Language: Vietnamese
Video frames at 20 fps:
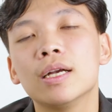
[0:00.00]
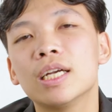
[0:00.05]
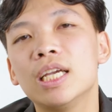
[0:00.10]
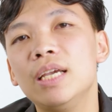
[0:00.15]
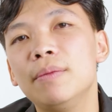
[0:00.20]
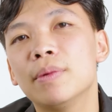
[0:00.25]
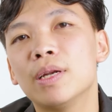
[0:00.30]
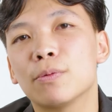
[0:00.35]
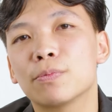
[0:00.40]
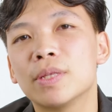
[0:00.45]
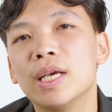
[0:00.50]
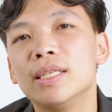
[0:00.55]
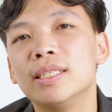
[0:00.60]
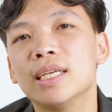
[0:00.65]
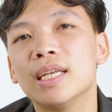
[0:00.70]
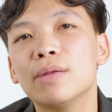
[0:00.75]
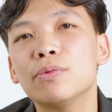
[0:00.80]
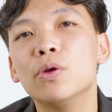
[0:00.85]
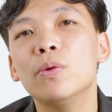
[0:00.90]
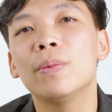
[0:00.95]
Khi mà đọc tên
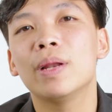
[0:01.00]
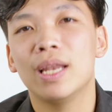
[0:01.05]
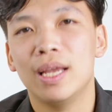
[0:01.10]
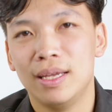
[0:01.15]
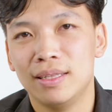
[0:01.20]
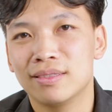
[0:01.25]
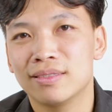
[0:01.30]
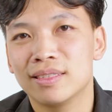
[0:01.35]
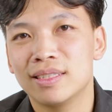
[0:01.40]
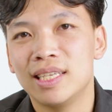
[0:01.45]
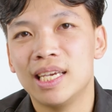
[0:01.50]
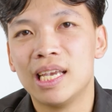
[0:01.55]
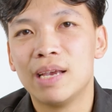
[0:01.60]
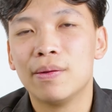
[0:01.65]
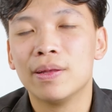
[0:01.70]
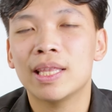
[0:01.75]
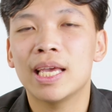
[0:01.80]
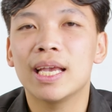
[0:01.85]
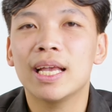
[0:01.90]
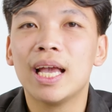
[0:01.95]
chiếc laptop này lên thì anh
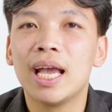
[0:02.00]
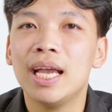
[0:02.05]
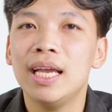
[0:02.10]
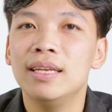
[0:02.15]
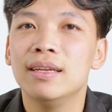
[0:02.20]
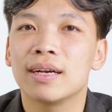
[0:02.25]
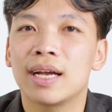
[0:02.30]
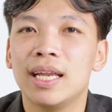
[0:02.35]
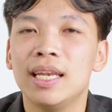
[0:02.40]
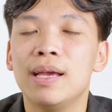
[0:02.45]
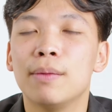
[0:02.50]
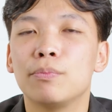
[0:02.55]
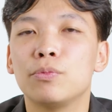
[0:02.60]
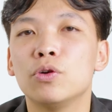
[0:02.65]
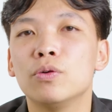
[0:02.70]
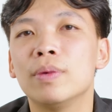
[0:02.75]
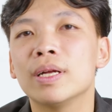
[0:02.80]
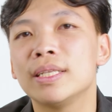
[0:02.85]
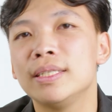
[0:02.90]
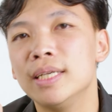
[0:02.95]
em đã thấy ngay được cái điểm
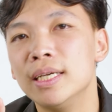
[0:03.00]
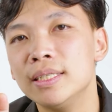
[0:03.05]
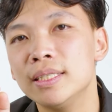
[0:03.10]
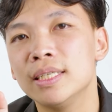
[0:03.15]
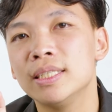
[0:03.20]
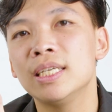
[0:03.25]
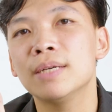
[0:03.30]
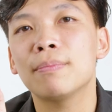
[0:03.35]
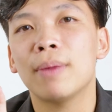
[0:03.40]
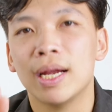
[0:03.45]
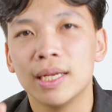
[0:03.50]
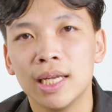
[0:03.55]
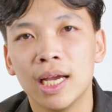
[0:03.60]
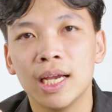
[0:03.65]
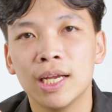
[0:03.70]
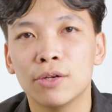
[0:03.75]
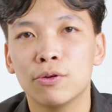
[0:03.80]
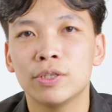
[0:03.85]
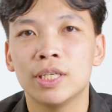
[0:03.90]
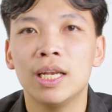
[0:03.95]
nổi bật nhất trên chiếc máy
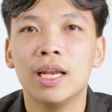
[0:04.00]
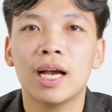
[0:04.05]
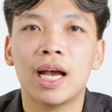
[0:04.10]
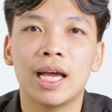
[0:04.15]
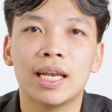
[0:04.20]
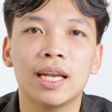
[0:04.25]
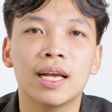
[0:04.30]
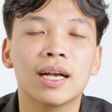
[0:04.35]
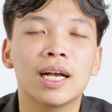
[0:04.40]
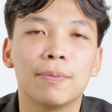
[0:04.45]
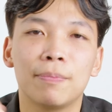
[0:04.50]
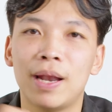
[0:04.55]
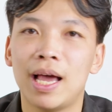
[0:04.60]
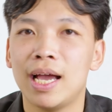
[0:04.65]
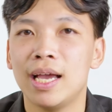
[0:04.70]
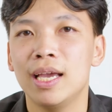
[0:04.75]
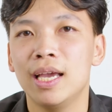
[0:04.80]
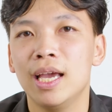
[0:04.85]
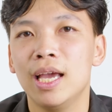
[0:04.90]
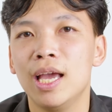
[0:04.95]
này đó chính là khả năng gập
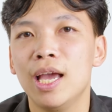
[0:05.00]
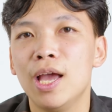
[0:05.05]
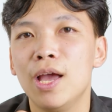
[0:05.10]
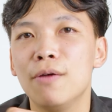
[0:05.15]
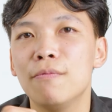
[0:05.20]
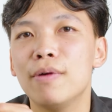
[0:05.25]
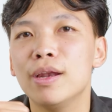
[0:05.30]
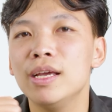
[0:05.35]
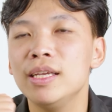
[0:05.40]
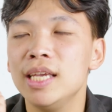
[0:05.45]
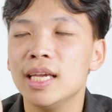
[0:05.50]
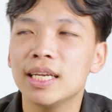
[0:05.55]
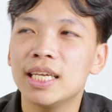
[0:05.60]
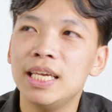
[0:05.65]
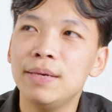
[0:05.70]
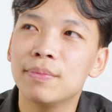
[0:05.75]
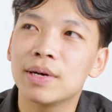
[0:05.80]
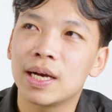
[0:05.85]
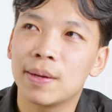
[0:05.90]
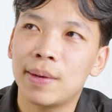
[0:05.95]
lại. Và đương nhiên
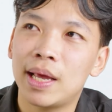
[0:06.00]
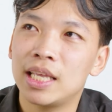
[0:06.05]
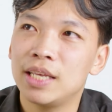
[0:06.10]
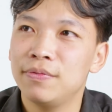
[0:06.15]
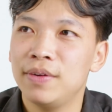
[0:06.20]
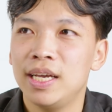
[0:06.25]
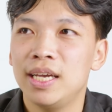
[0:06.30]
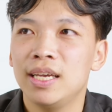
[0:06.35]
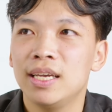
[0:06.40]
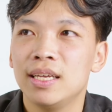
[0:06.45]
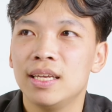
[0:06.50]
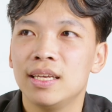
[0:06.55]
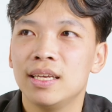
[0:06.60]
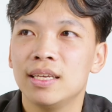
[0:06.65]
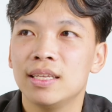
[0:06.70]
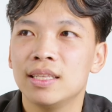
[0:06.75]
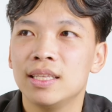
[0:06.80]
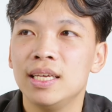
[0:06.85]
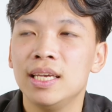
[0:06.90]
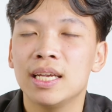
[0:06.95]
khi mà gập lại như vậy
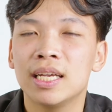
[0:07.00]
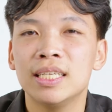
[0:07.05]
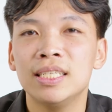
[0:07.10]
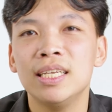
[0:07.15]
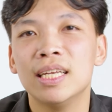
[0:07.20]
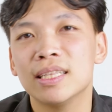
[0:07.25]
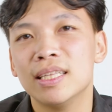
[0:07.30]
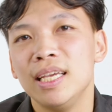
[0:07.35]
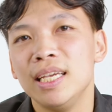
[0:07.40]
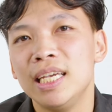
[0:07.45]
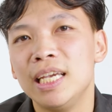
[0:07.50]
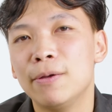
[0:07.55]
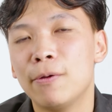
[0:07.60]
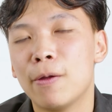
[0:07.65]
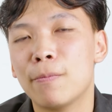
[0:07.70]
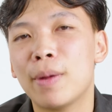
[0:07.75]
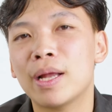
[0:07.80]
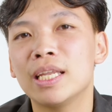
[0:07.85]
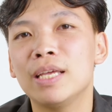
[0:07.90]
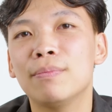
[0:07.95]
thì cái diện tích khi mà
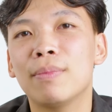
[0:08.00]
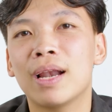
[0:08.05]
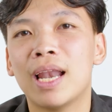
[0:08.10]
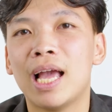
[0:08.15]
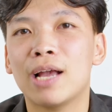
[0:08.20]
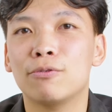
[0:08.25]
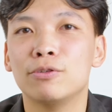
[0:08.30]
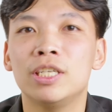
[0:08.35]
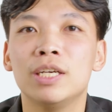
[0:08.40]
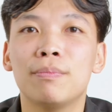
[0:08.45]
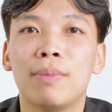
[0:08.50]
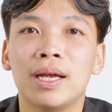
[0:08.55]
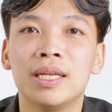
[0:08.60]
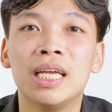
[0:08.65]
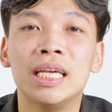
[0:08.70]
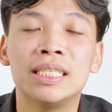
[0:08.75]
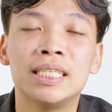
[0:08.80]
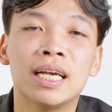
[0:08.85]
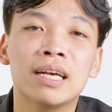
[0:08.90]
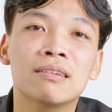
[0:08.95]
em mang đi mang lại của chiếc máy
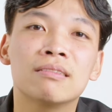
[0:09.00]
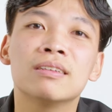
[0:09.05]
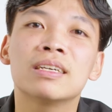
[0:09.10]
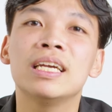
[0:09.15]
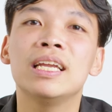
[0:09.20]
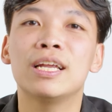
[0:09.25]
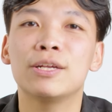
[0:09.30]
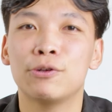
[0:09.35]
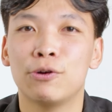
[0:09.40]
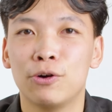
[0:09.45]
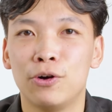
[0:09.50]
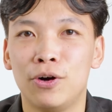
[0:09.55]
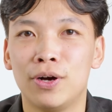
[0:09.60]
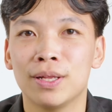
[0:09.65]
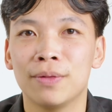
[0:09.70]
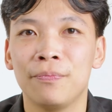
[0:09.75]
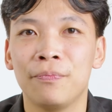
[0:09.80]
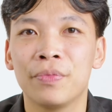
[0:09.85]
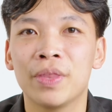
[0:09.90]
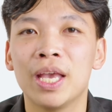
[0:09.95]
này sẽ cực kỳ là nhỏ gọn.